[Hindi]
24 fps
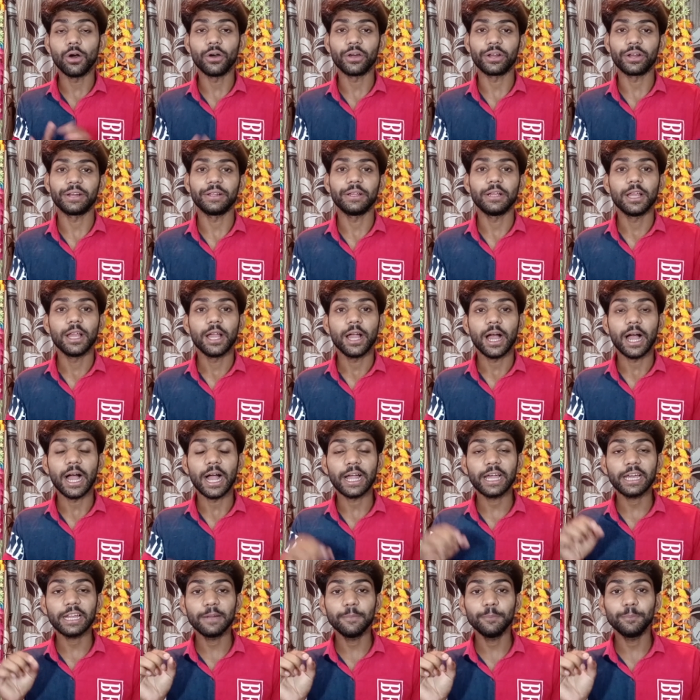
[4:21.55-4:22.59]
और
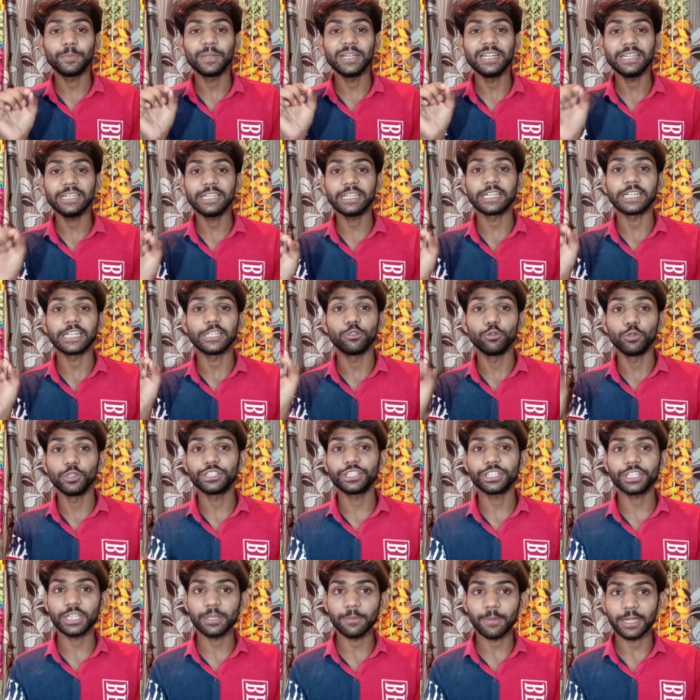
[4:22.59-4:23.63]
अगर हम प्रिंट
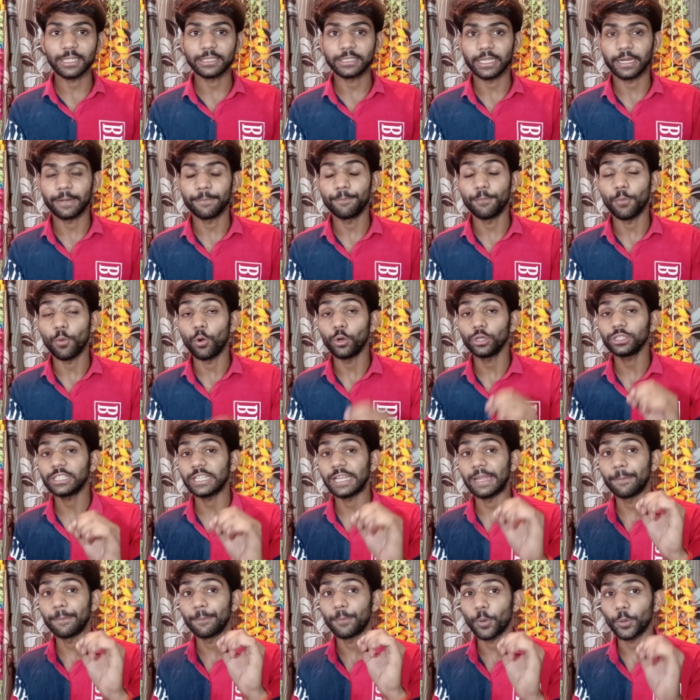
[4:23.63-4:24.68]
रेजोल्यूशन की बात करें
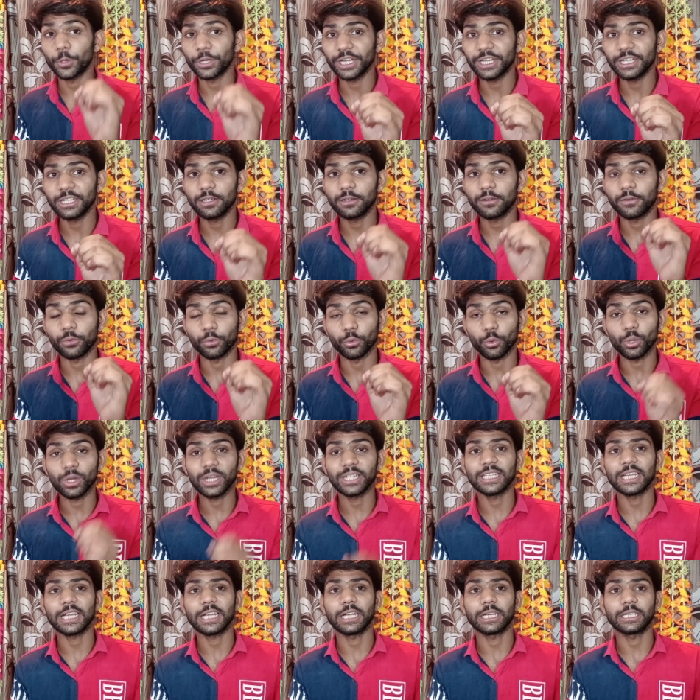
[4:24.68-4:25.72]
बहुत इंपॉर्टेंट
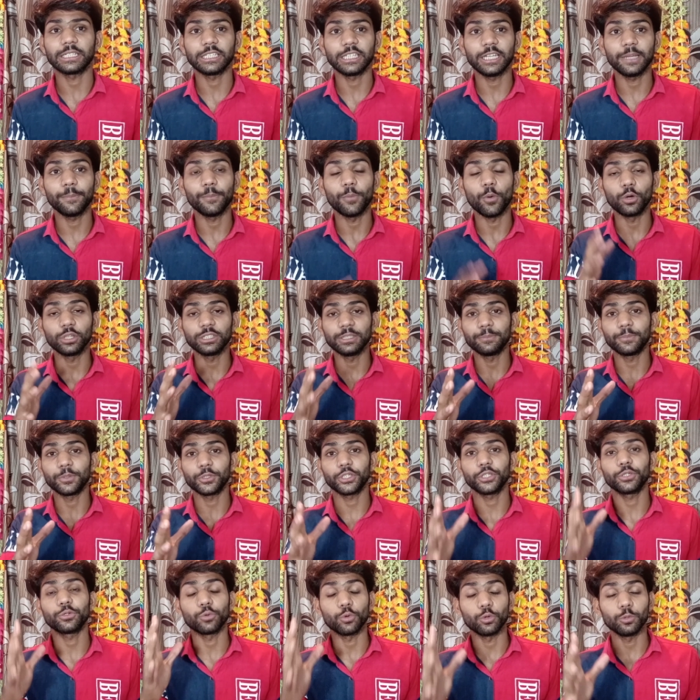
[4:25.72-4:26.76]
रोल अदा करती है बहुत
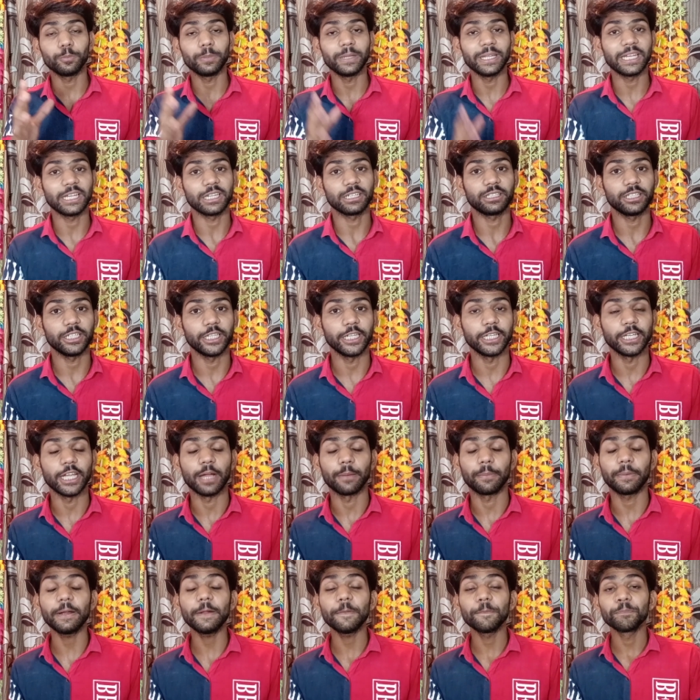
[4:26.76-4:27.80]
इंपॉर्टेंट रोल प्ले करती है
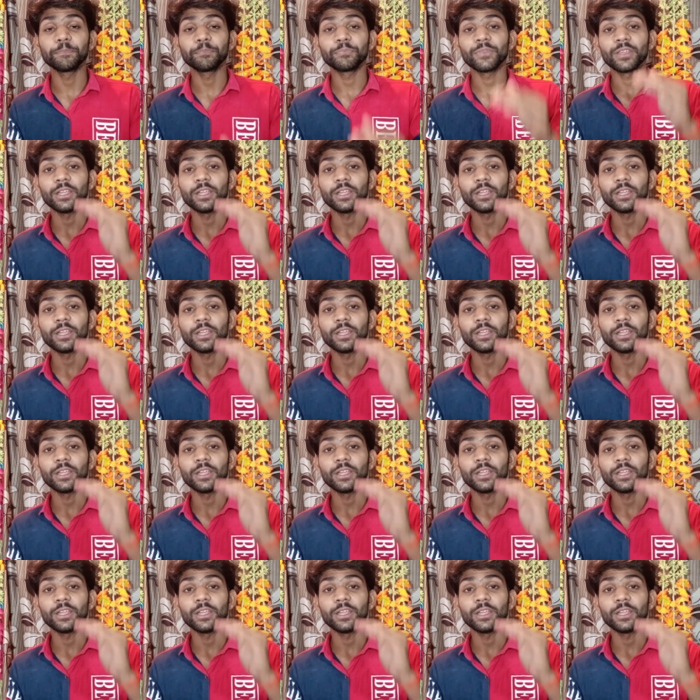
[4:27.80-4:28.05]
यहाँ पर